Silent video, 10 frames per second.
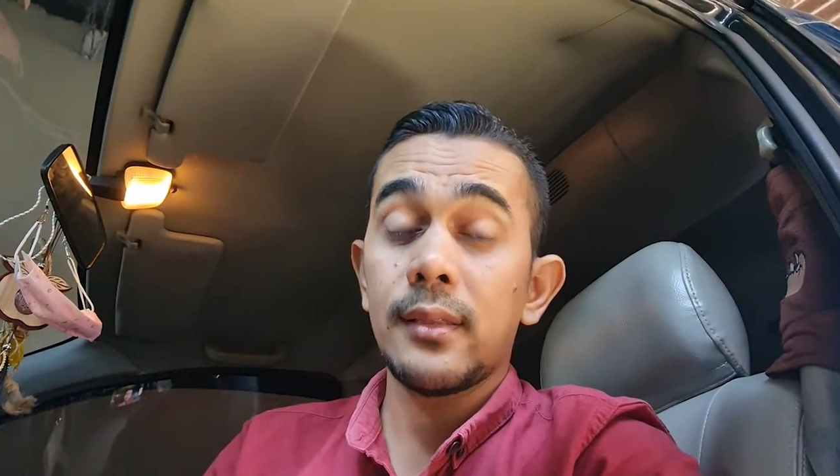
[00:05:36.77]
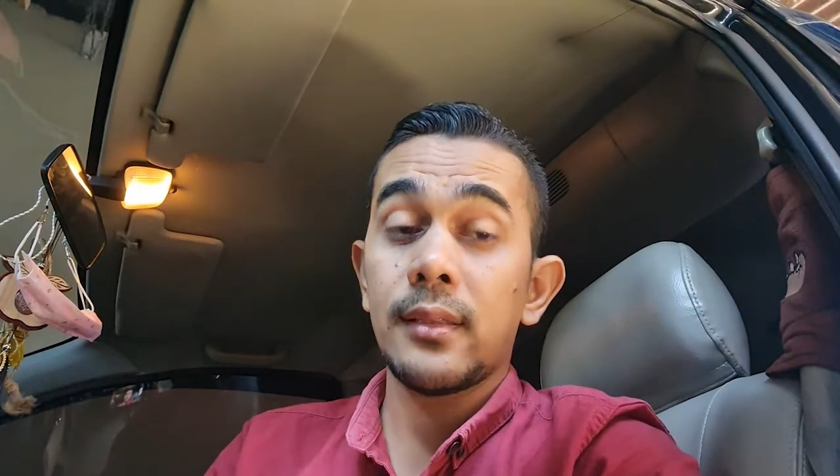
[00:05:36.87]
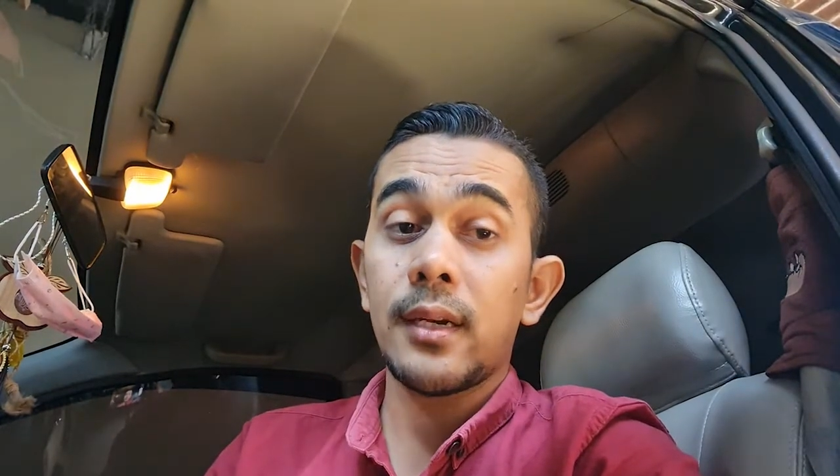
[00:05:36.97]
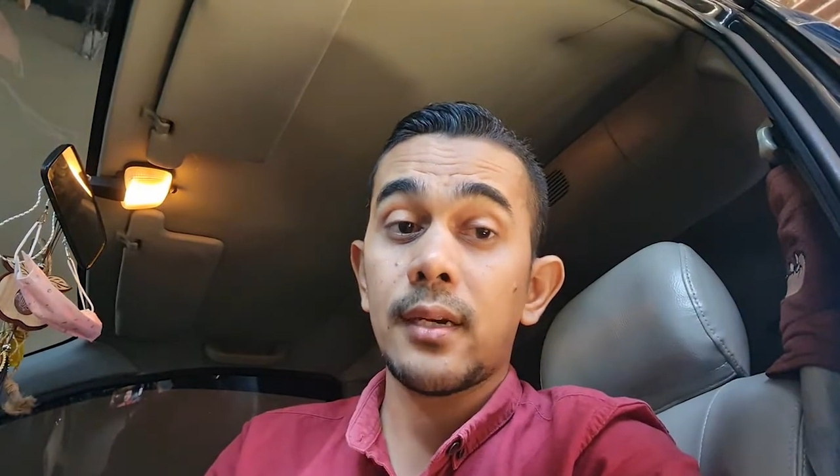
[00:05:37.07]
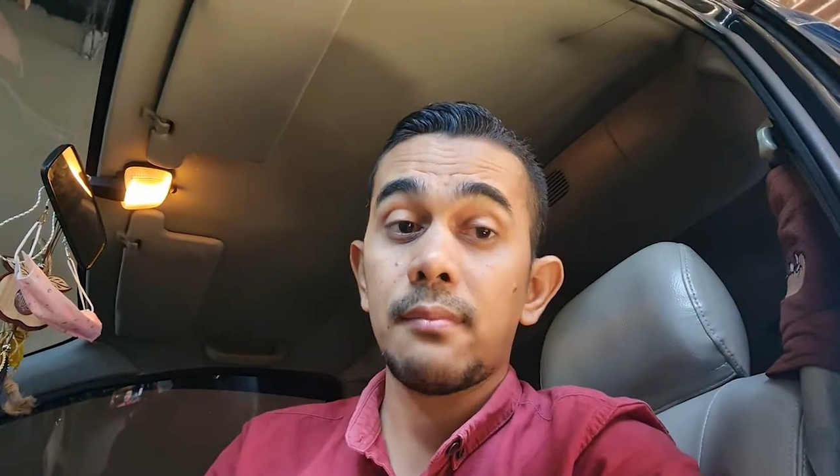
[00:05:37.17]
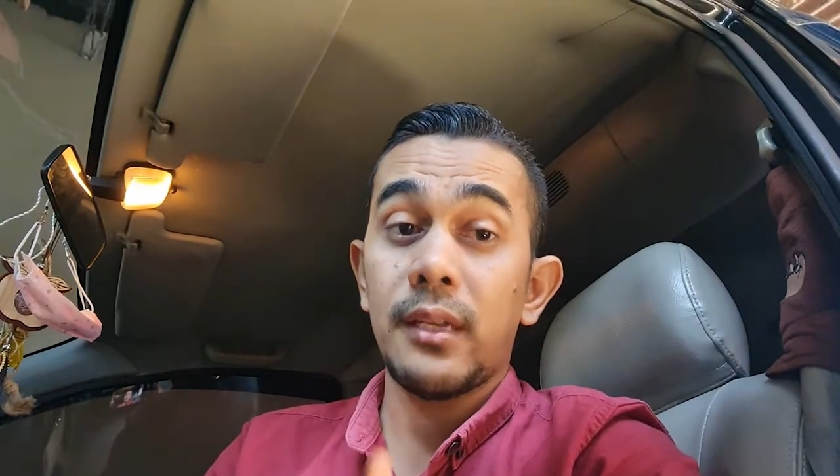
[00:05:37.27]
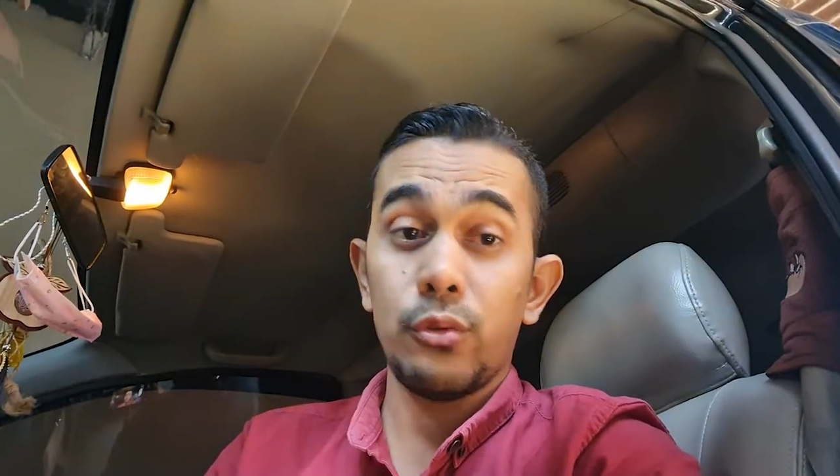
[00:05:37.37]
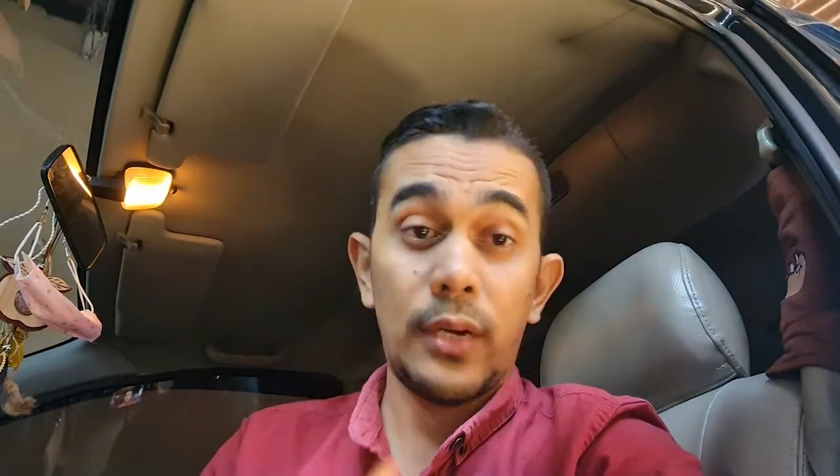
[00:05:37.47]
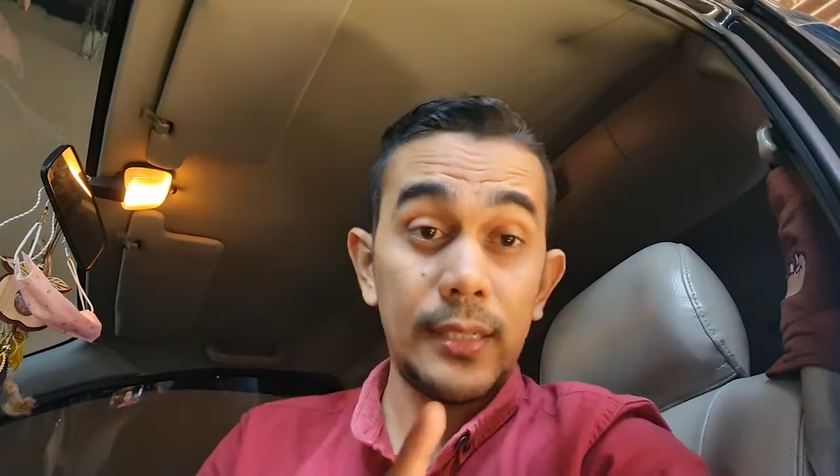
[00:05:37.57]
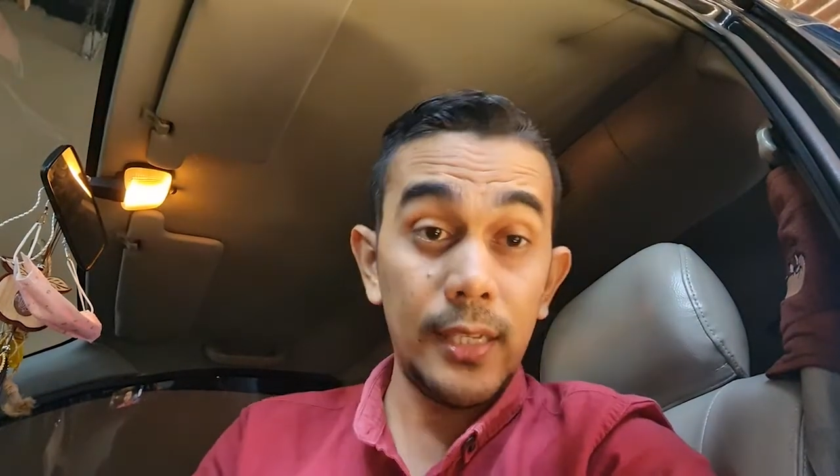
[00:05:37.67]

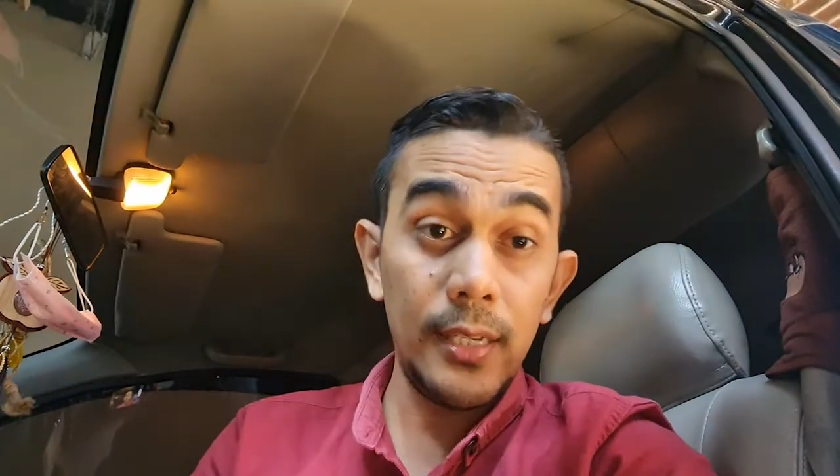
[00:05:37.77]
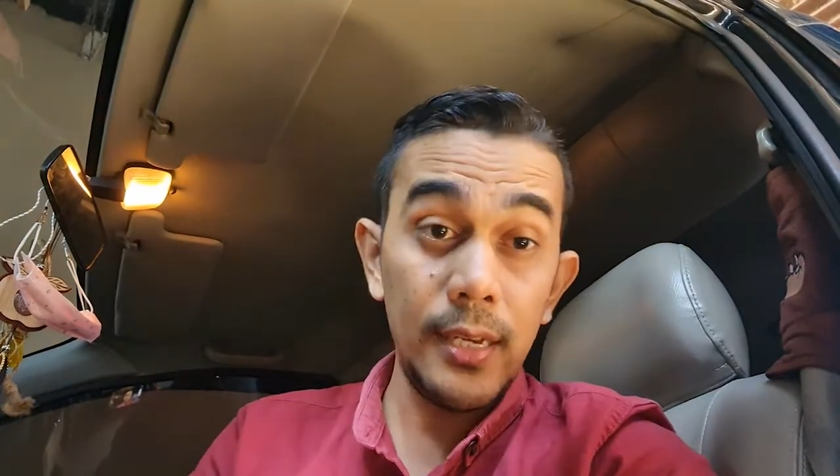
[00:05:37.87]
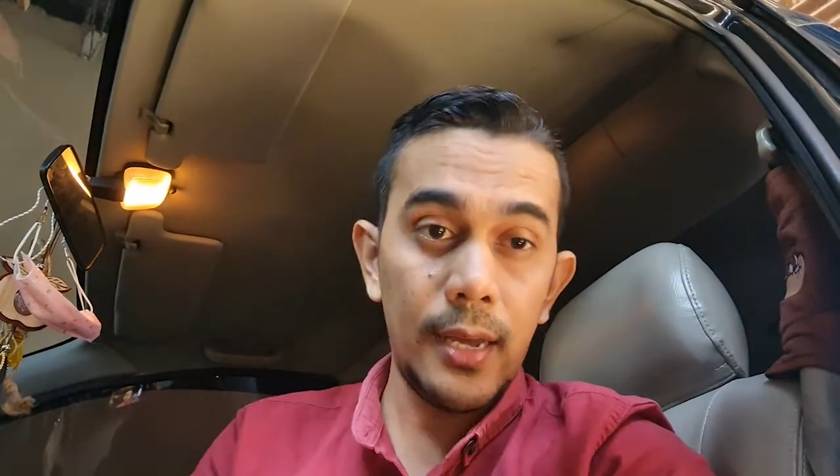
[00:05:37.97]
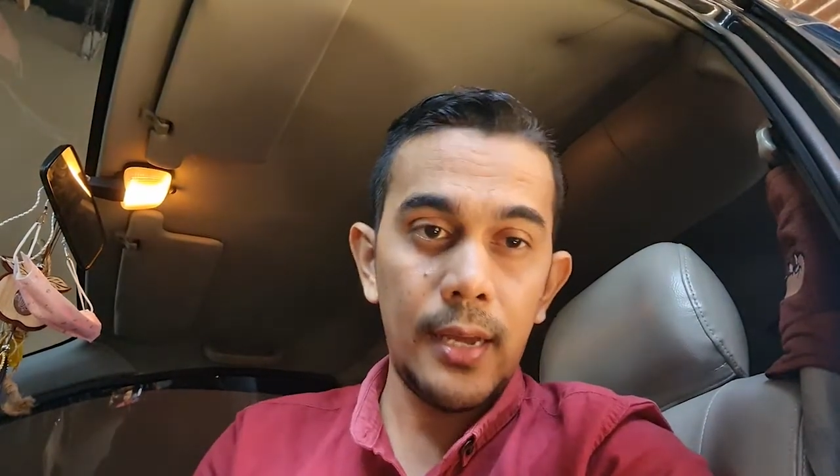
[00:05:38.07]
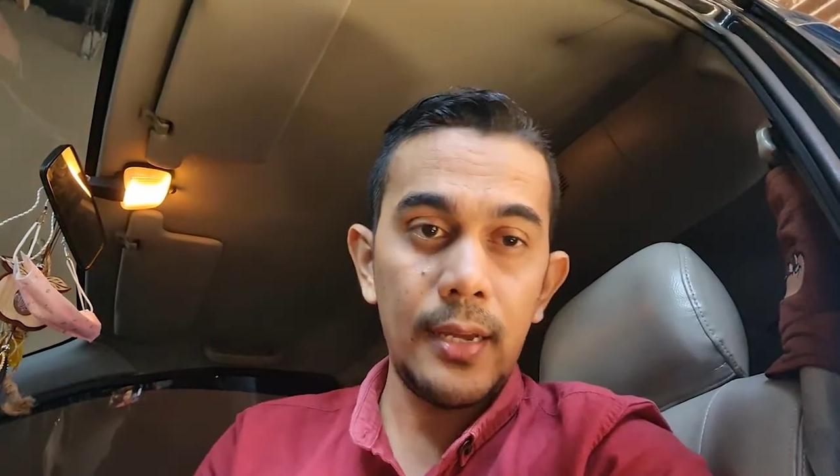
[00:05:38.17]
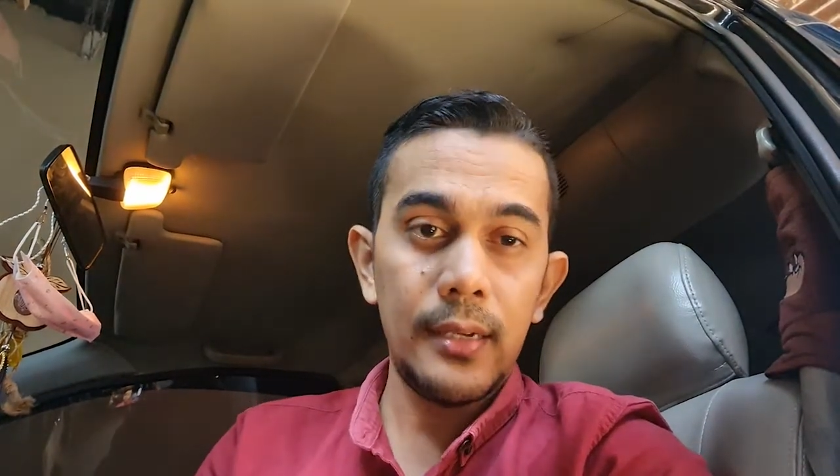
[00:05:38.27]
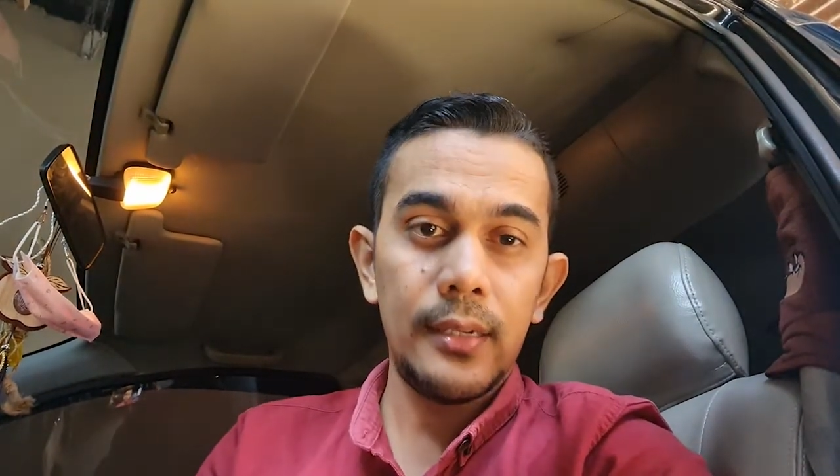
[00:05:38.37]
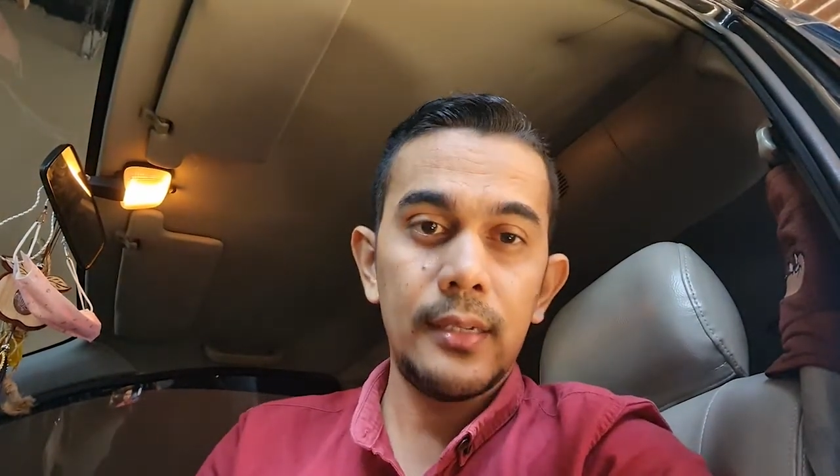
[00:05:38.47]
termasukkan gigi ya.